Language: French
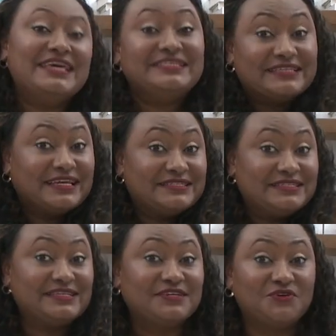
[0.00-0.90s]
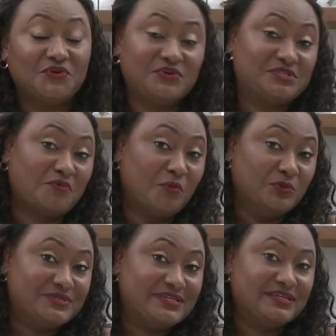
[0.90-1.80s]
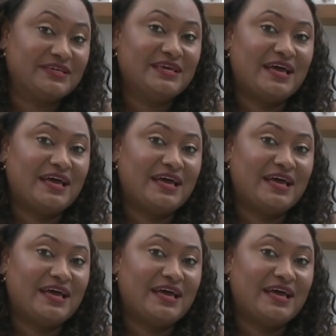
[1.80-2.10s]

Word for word: Et c'est ainsi que j'ai proposé,